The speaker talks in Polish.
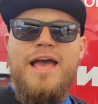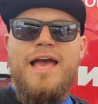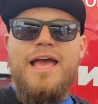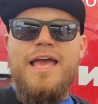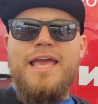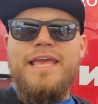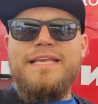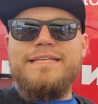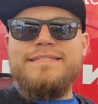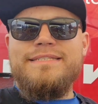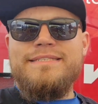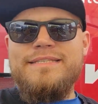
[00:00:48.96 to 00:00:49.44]

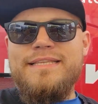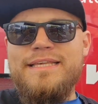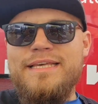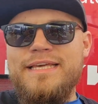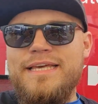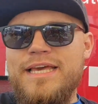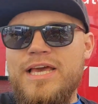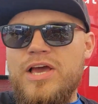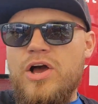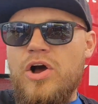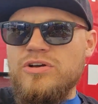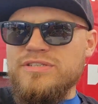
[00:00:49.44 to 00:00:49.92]
Jest
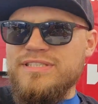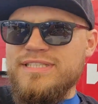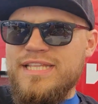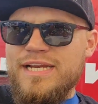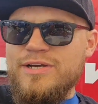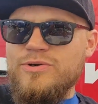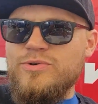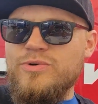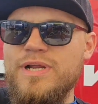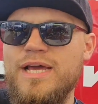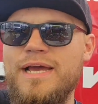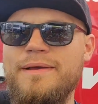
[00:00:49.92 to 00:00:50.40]
Ostra
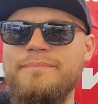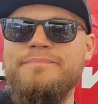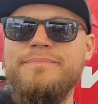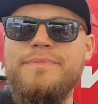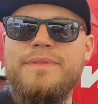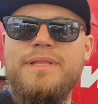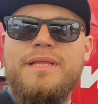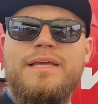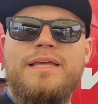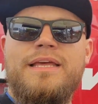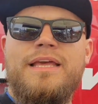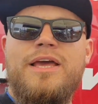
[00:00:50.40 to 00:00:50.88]
Góra
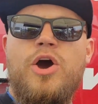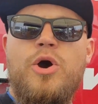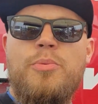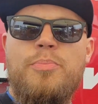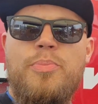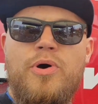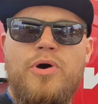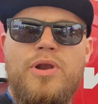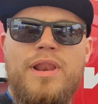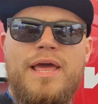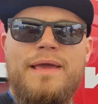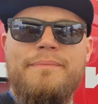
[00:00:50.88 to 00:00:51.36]

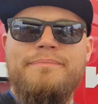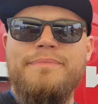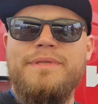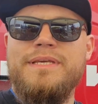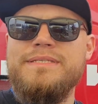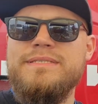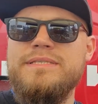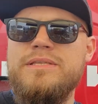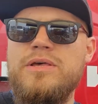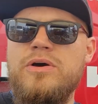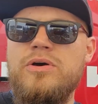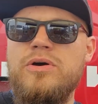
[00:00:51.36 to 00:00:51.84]
Opole.
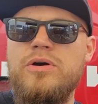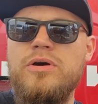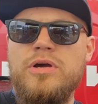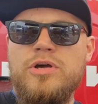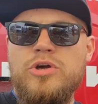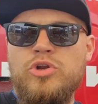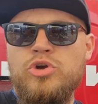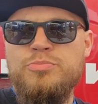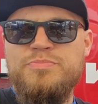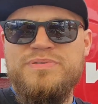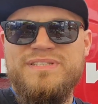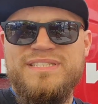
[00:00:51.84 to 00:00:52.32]
Jest to
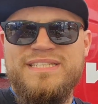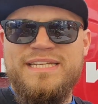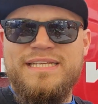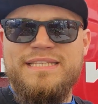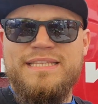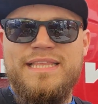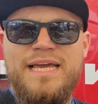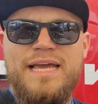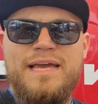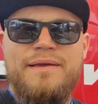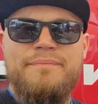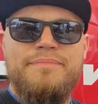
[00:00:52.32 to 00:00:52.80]
klub
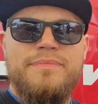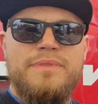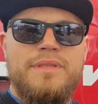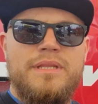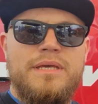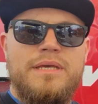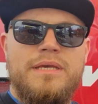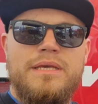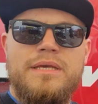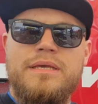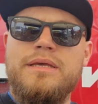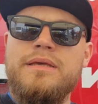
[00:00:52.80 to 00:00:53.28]
stricte
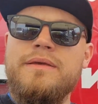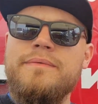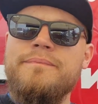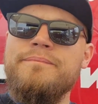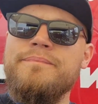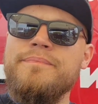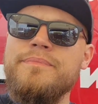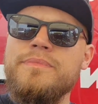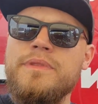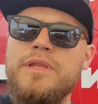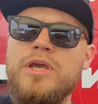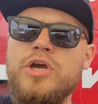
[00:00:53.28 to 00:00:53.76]

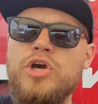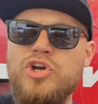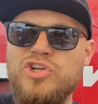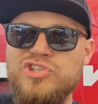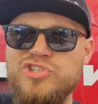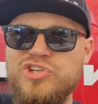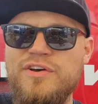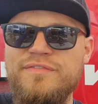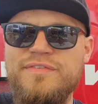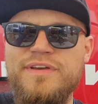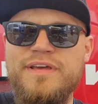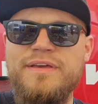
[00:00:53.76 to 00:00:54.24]

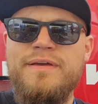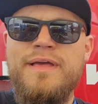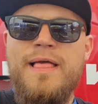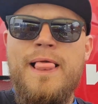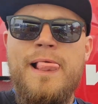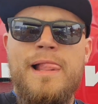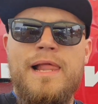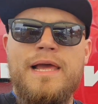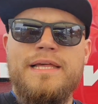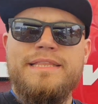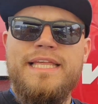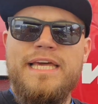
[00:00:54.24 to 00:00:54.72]
crossowy,
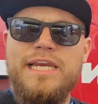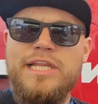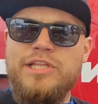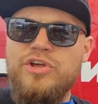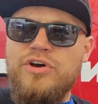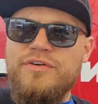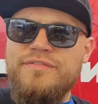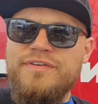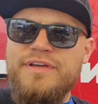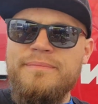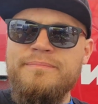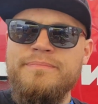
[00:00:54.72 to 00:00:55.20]

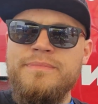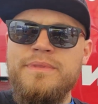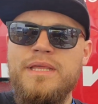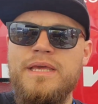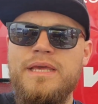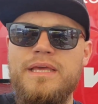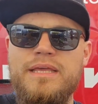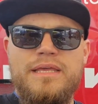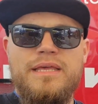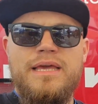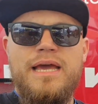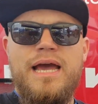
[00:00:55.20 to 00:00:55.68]
terenowy,
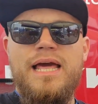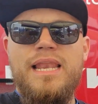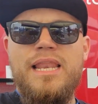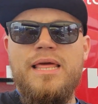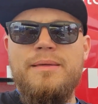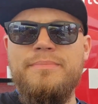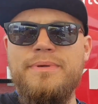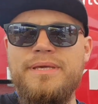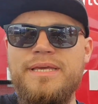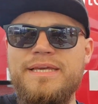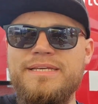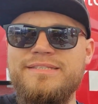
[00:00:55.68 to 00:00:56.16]
ale
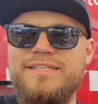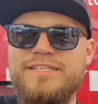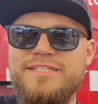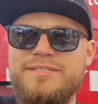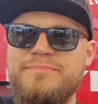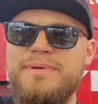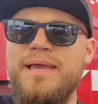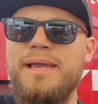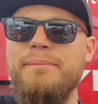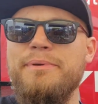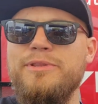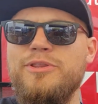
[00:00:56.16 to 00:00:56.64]
my
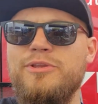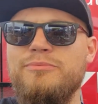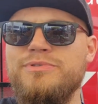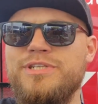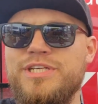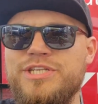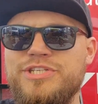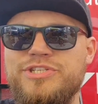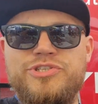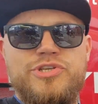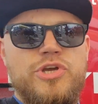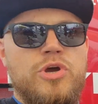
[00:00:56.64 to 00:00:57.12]
jesteśmy jakby tą
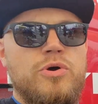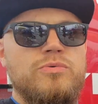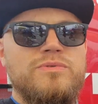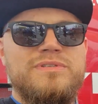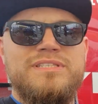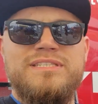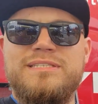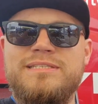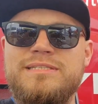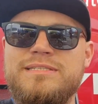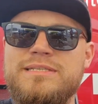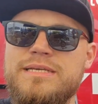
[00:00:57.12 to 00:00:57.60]
częścią
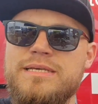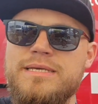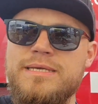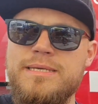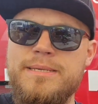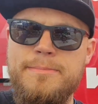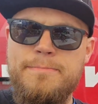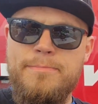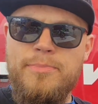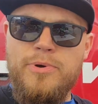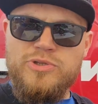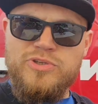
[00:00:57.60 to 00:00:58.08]

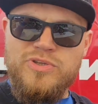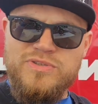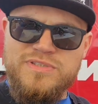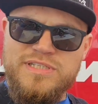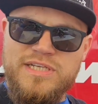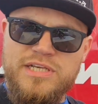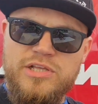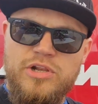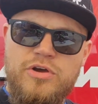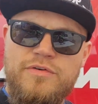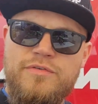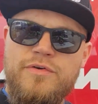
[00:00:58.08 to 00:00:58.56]

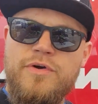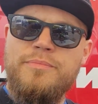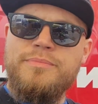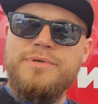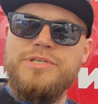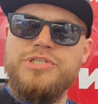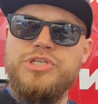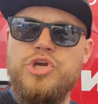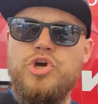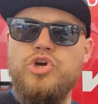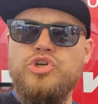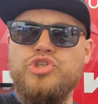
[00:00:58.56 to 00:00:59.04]
motocyklową,
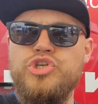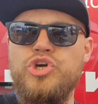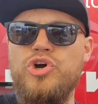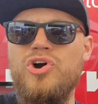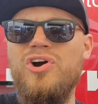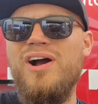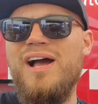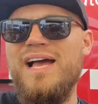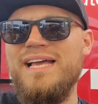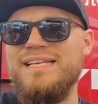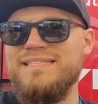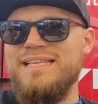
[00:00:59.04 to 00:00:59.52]
jeśli chodzi
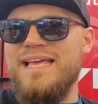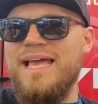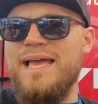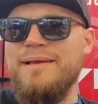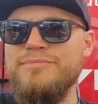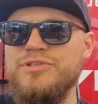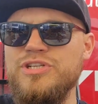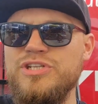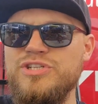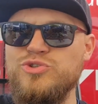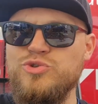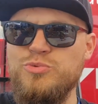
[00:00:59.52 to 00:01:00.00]
o SM,
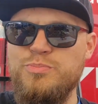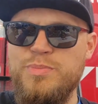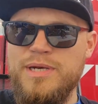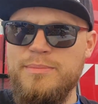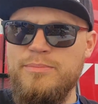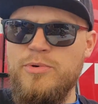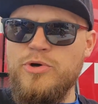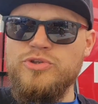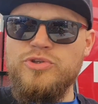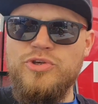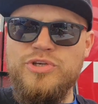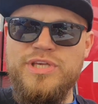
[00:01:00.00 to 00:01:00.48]
czyli
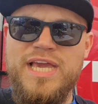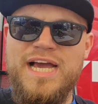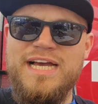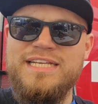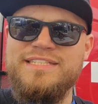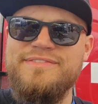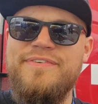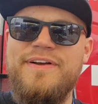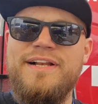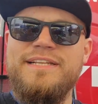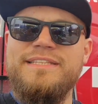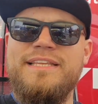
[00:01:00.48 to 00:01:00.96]
Supermoto i
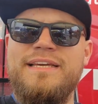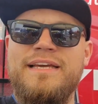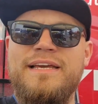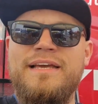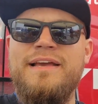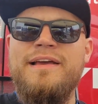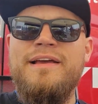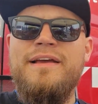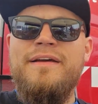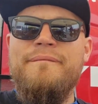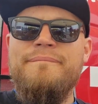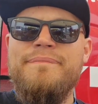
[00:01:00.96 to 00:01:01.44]
Asfalt.
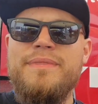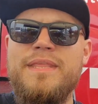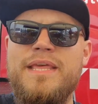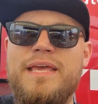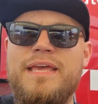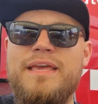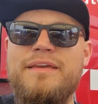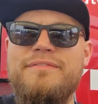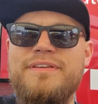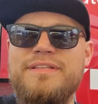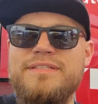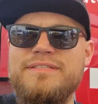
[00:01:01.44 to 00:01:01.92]

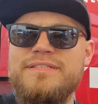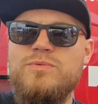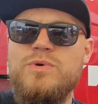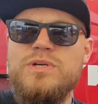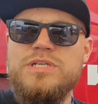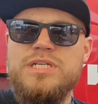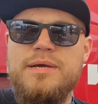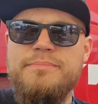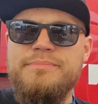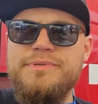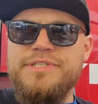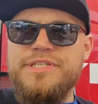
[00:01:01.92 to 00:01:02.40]
E, więc
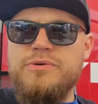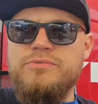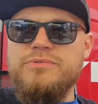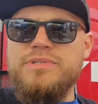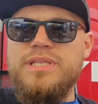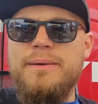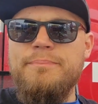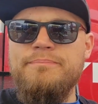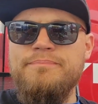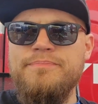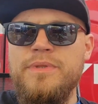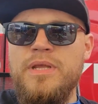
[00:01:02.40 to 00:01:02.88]
zgłaszamy się
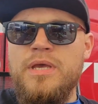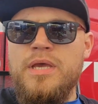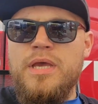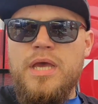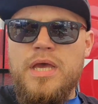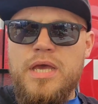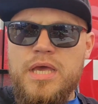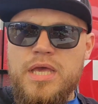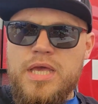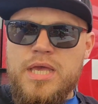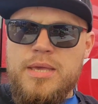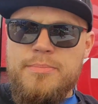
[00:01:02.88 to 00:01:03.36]
tam.
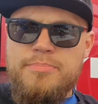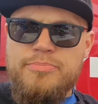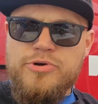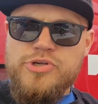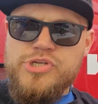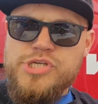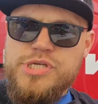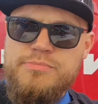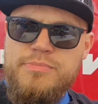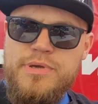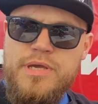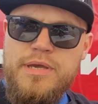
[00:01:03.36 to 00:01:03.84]
E,
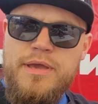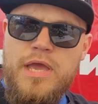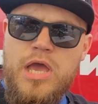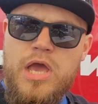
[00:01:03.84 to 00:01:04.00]
prosimy